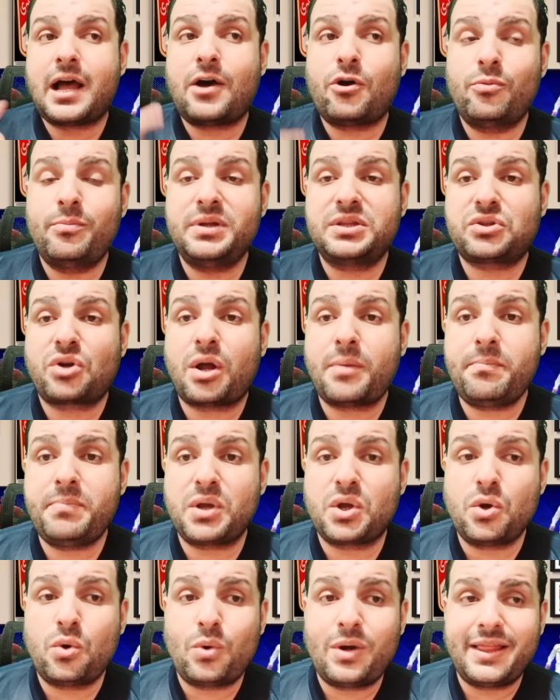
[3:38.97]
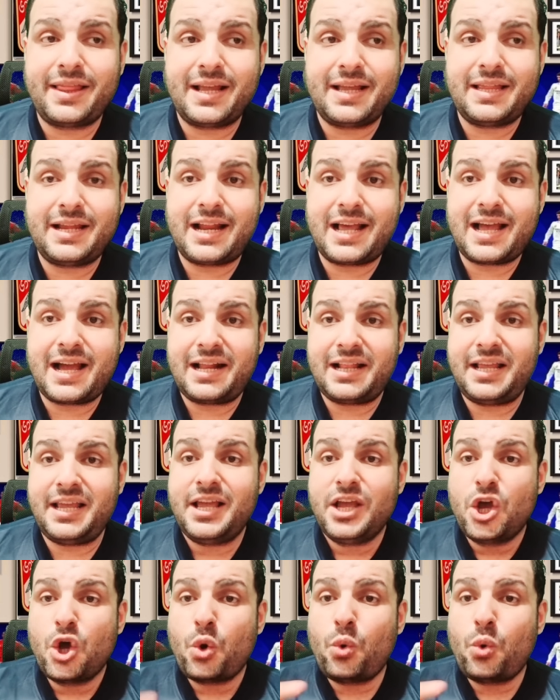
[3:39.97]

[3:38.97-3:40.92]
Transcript: او متربي جوه النادي الاهلي